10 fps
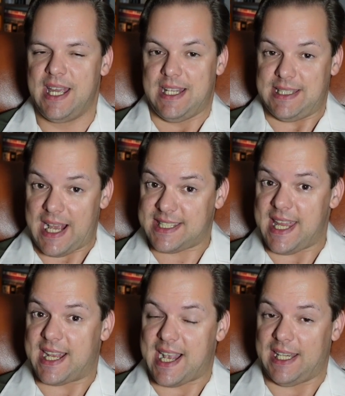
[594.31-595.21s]
dass der
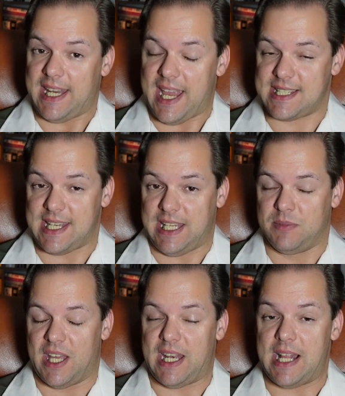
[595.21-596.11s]
KDS eben
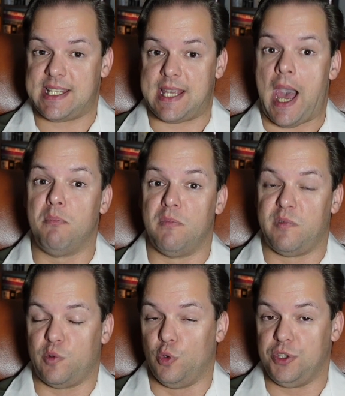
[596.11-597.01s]
dann als Kampf-
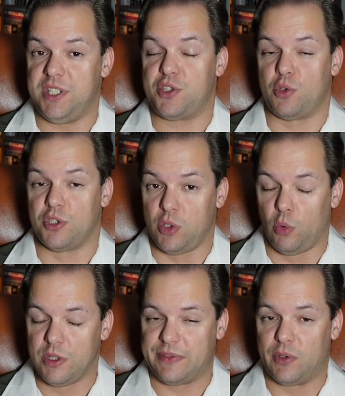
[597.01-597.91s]
und
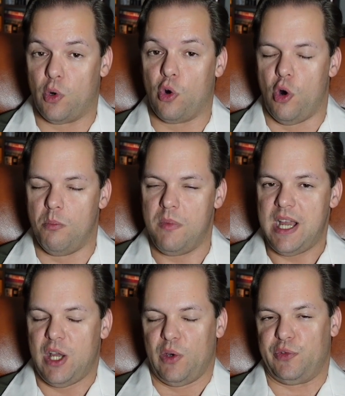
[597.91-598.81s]
Diskussionsforum
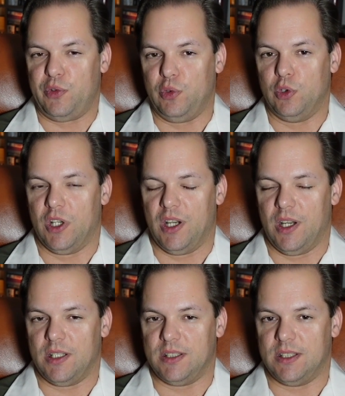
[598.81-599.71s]

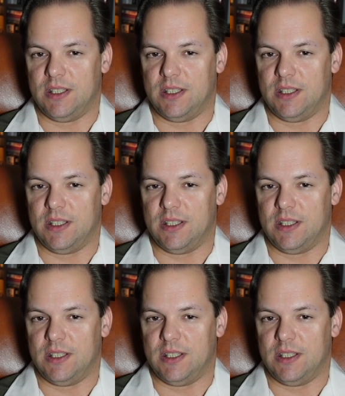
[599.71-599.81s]
für äh,